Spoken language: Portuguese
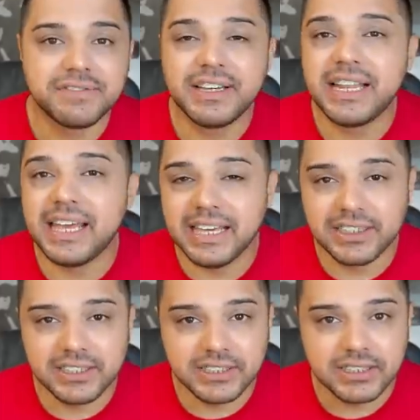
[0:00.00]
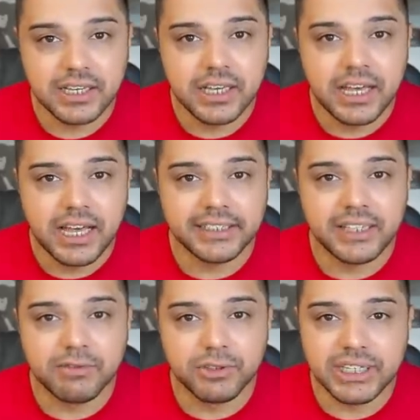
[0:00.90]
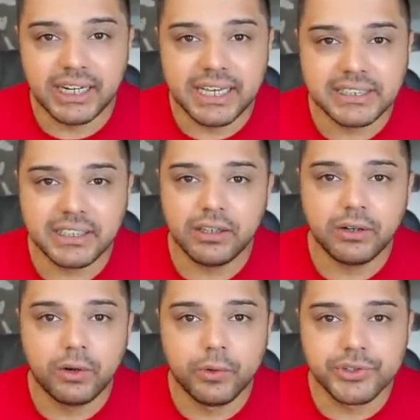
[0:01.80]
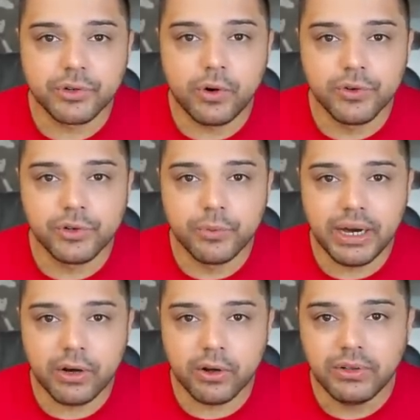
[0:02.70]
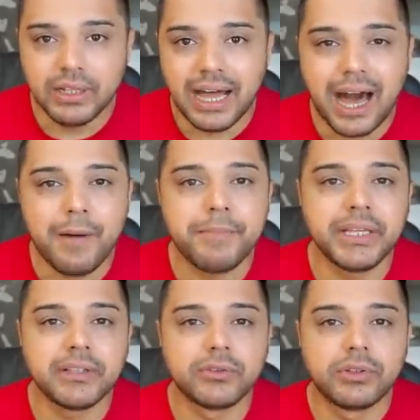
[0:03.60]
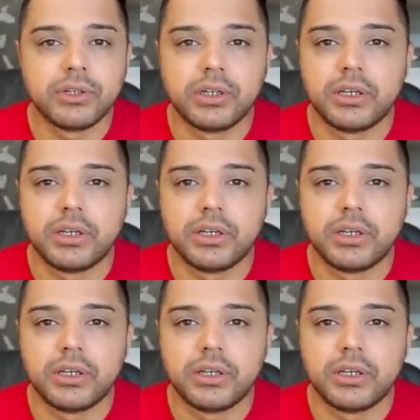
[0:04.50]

diferentes. Aí teve o Zelensky, o Scholz e o Macron abrindo